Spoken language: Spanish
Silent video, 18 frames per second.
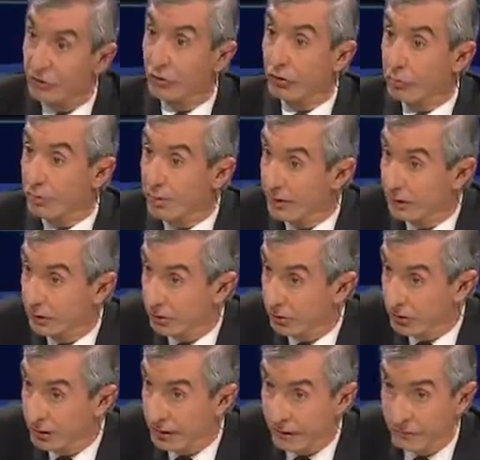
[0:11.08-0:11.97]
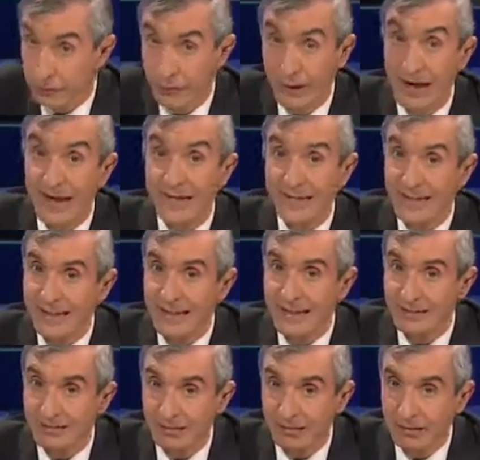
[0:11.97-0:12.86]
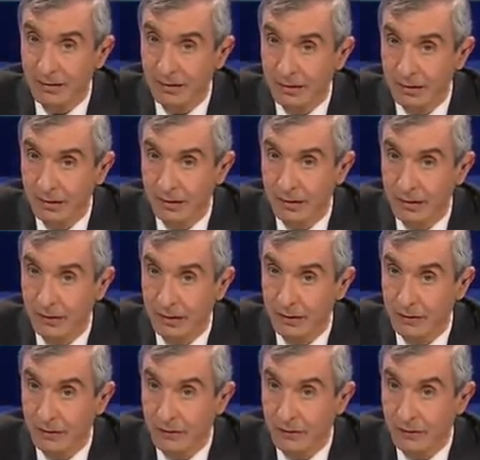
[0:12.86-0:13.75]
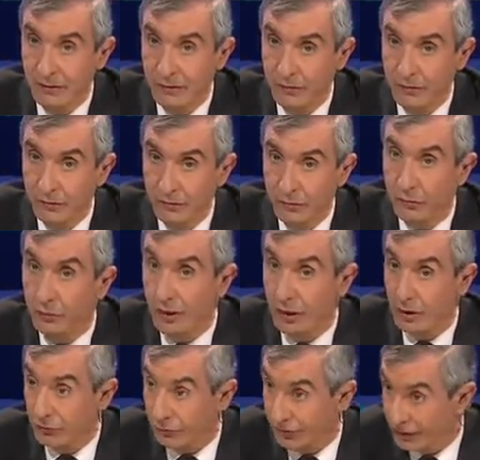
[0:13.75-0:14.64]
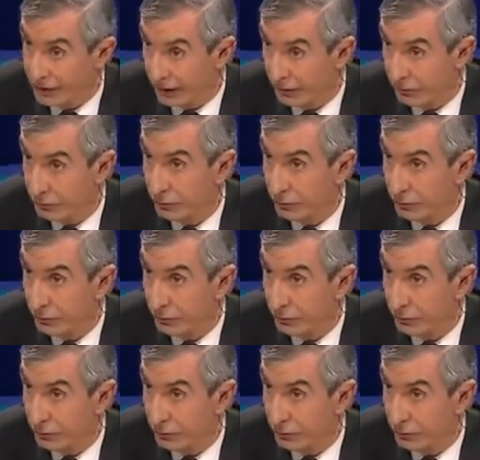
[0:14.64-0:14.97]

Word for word: ¿Le sorprendió esta fuga? Hay 10 eh, eh, fugados, han